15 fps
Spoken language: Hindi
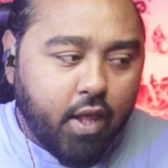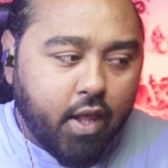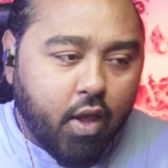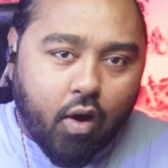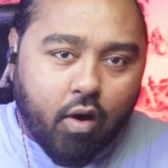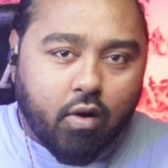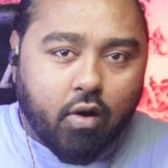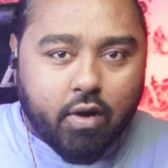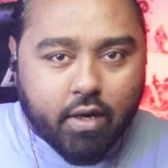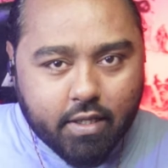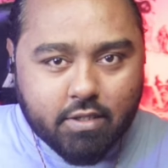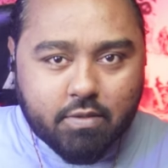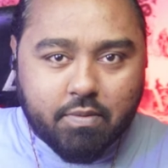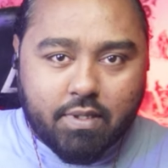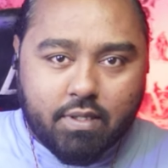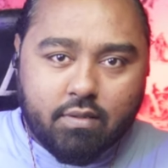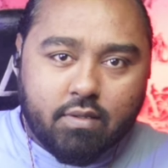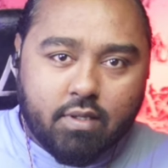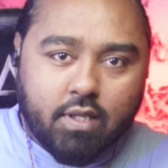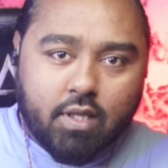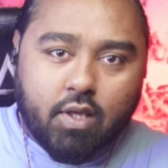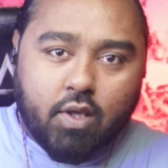और ऑडियंस भी
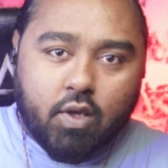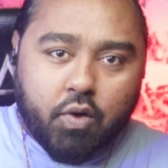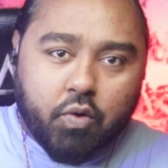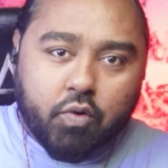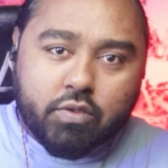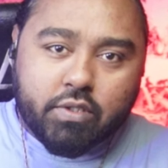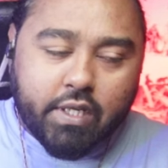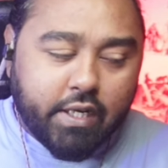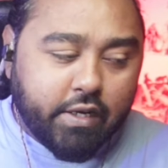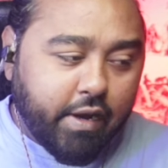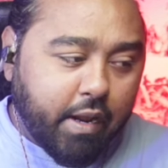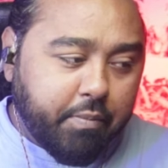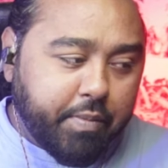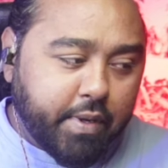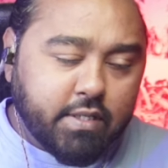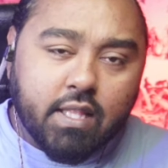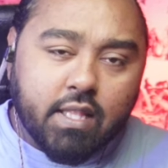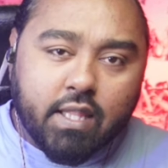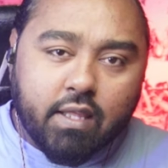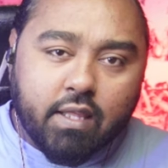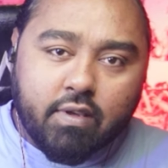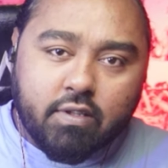उसी ट्रैक पर
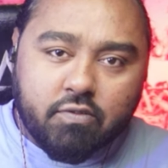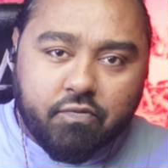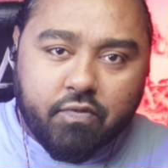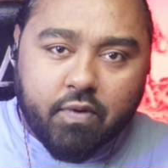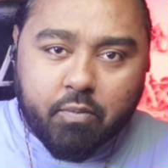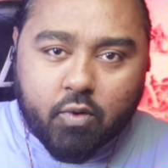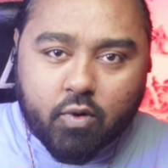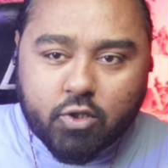चलते हुए इस फिल्म